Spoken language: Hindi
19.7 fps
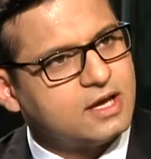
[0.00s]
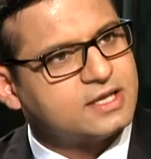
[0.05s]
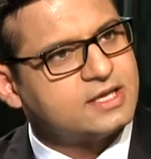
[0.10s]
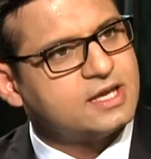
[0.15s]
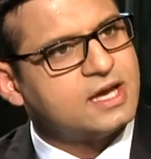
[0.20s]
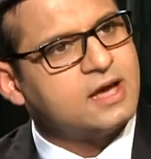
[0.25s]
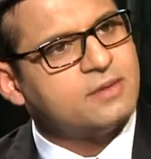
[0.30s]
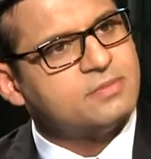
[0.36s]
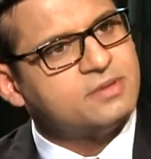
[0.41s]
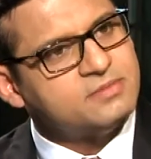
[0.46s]

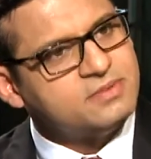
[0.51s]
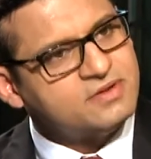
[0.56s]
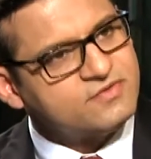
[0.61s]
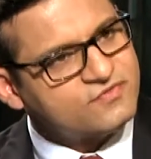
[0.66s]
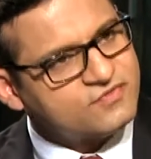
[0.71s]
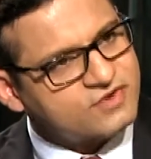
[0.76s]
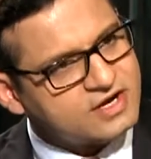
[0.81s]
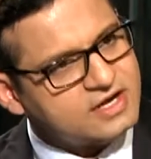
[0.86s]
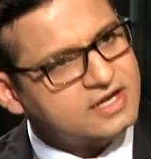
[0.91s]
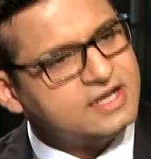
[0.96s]
क्या अभी भी
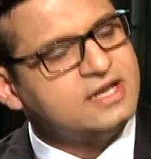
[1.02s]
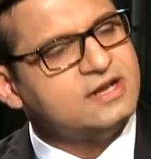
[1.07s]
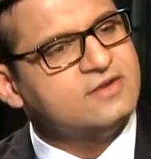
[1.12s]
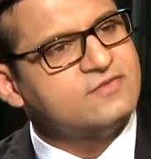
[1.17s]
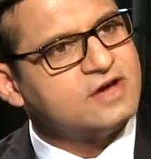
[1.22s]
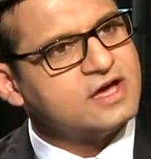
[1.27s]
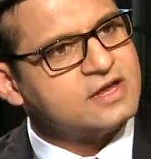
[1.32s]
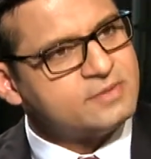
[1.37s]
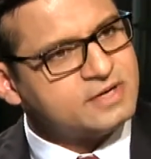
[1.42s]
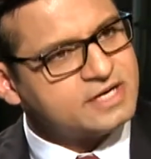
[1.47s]
फ्रेंडली
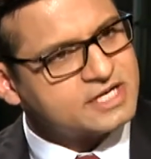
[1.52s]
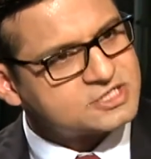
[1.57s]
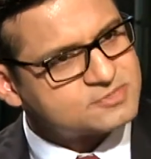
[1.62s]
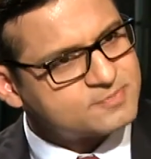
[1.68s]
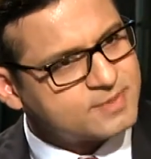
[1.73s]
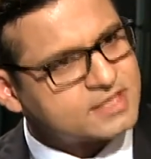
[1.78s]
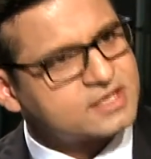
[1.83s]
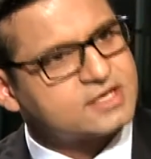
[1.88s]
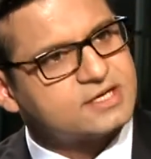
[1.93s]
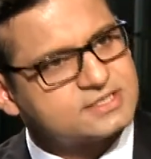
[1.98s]
इन्वायरमेंट
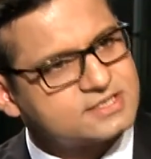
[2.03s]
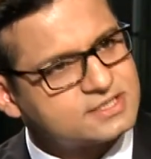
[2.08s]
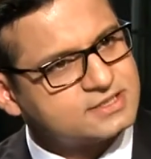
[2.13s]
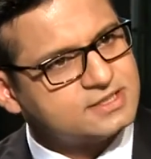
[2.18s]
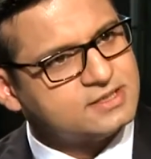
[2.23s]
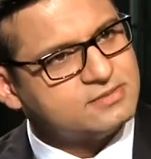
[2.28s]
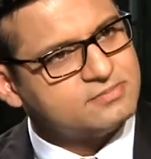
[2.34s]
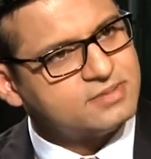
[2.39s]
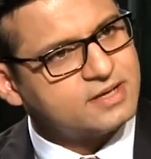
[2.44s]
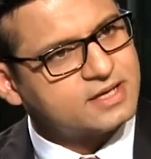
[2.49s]
एक्सपेक्ट कर
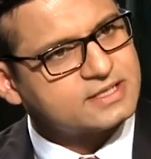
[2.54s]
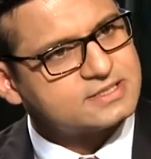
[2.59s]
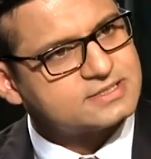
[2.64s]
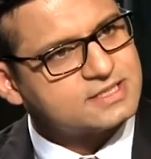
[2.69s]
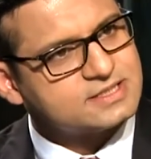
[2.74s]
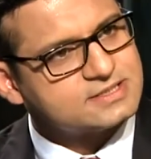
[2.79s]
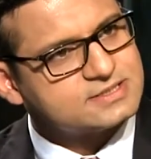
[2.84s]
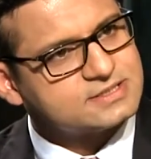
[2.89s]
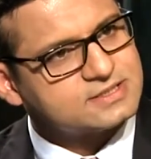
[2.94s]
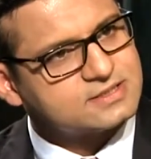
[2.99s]
सकते हैं हम
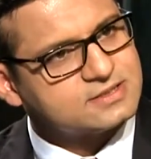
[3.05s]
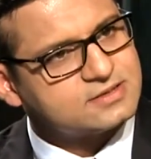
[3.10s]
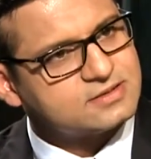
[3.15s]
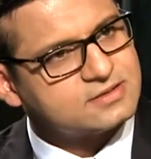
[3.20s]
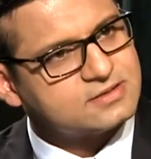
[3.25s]
पाकिस्तान से